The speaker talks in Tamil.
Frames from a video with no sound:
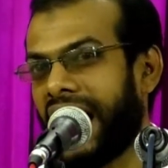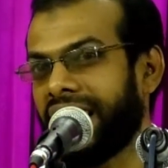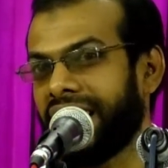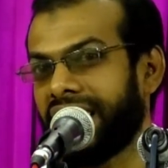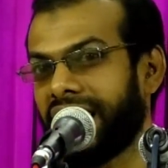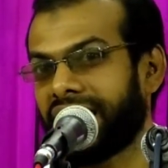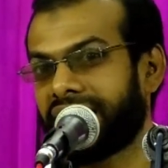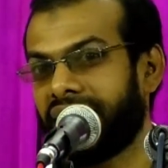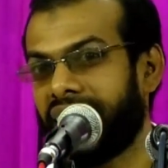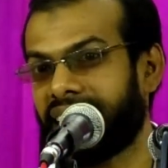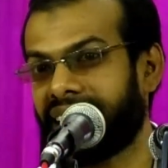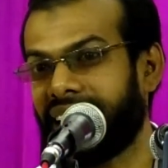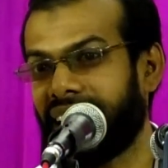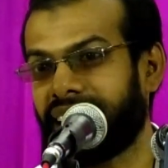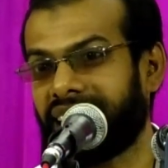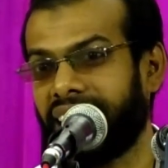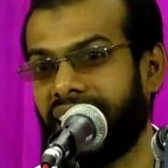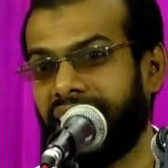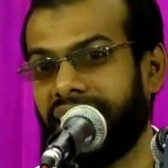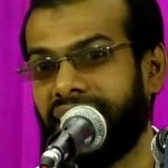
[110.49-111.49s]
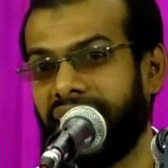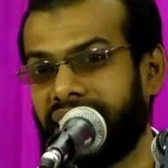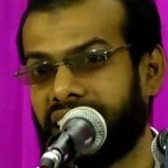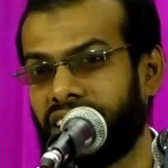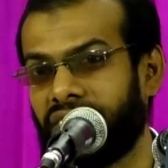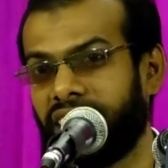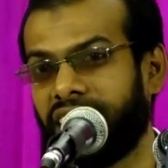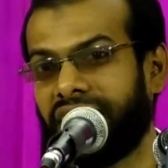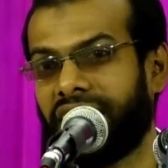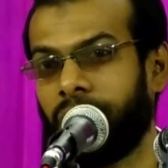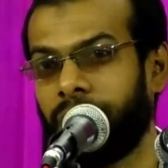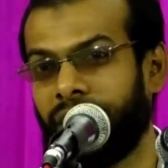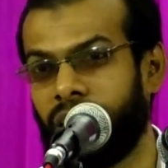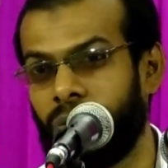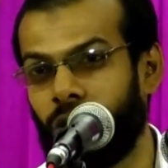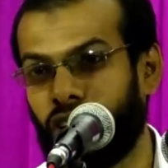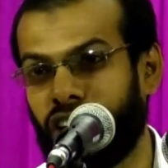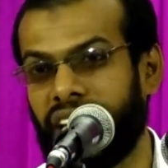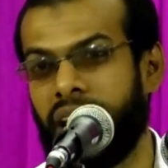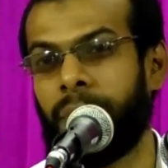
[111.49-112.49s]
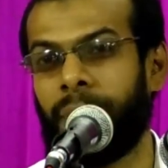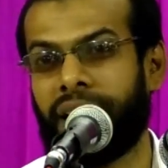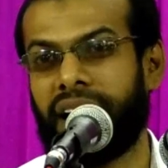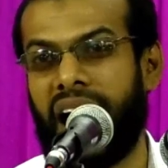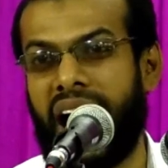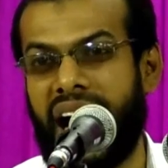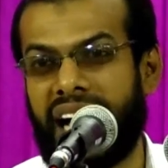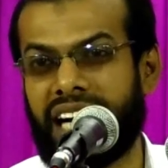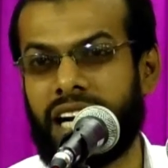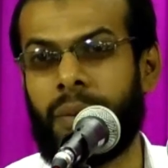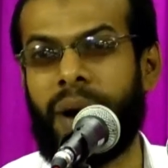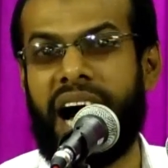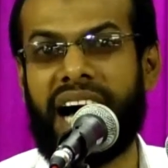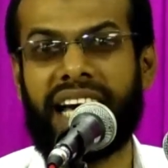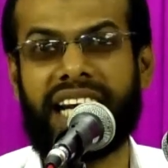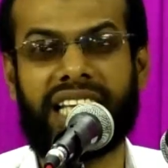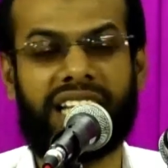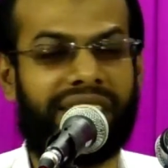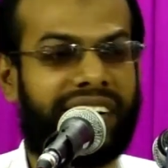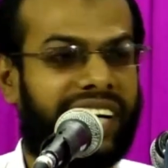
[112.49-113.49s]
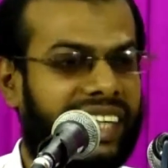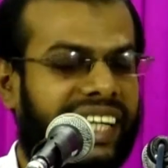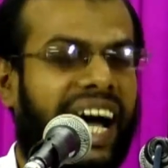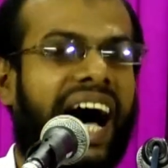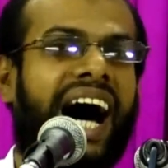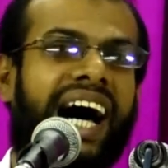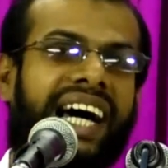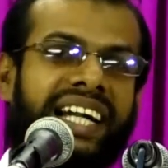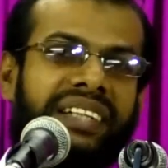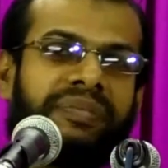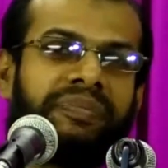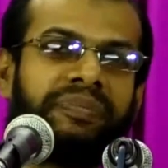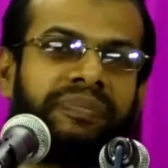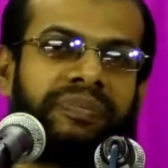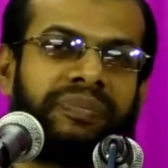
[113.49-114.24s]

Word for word: அந்த சட்டத்தை இயற்றுவதற்கு மிக முக்கிய காரணமாக இருந்தவர்கள் யார்